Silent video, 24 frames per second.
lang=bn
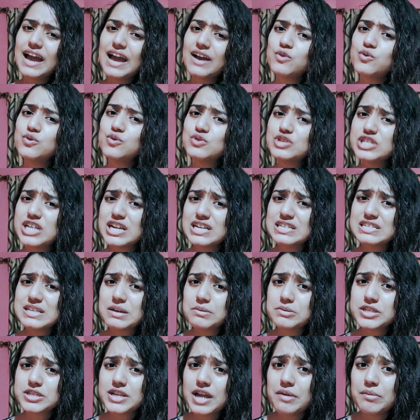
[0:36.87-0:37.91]
এখনও যারা
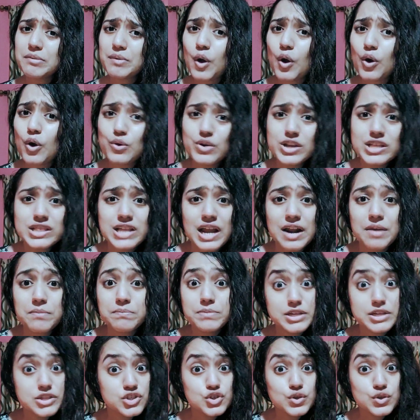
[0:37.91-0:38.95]
সাবস্ক্রাইব করনি তারা
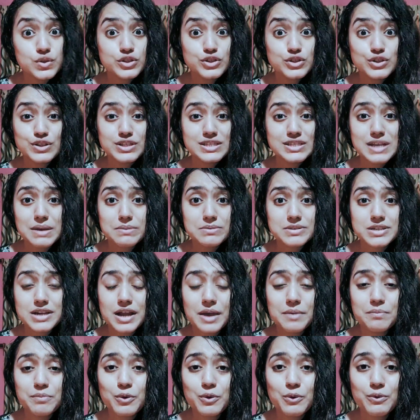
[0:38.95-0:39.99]
প্লিজ জলদি জলদি
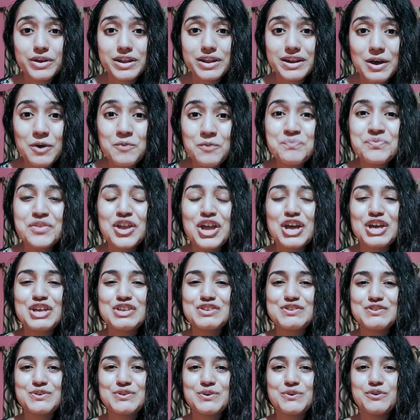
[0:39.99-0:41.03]
সাবস্ক্রাইব করে নাও
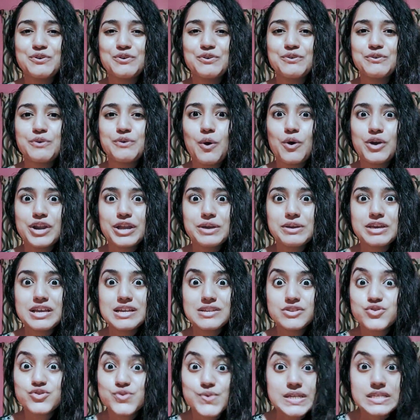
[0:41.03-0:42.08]
সো অনেক
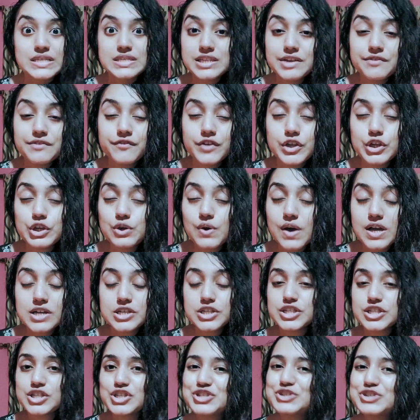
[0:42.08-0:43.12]
ইন্টারেস্টিং ভিডিও
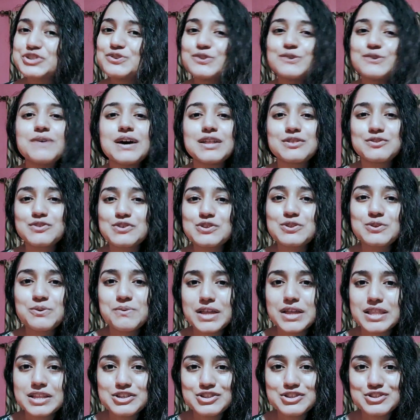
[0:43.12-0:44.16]
আসছে শুধুমাত্র
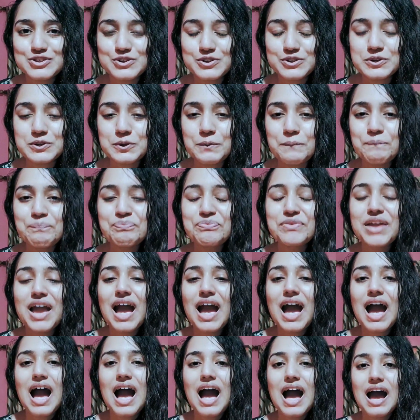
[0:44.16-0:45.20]
তোমাদের জন্য
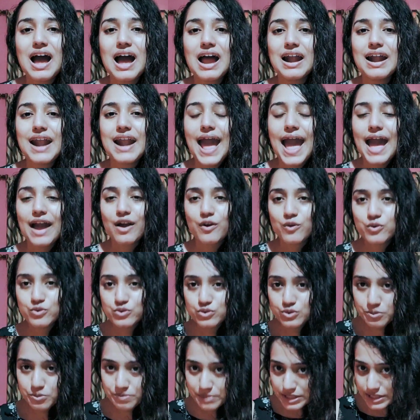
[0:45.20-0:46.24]
আর
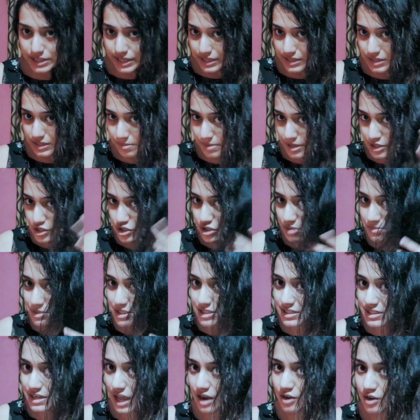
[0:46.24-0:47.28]
এখন তোমরা দেখতে পাচ্ছ
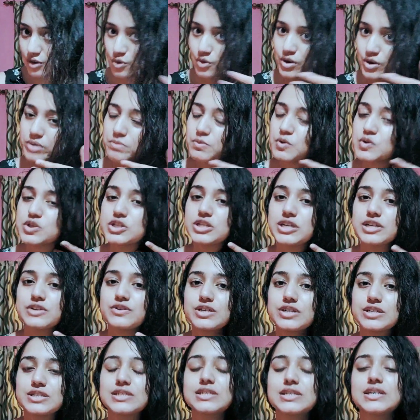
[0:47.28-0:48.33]
আমি স্নান করে বসে
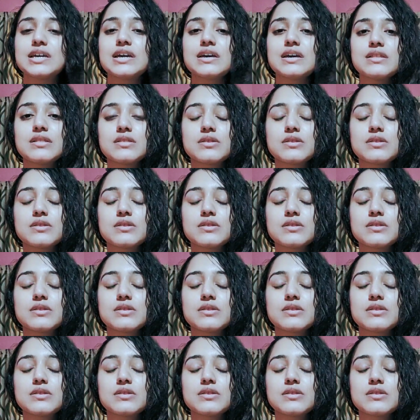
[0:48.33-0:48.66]
রয়েছি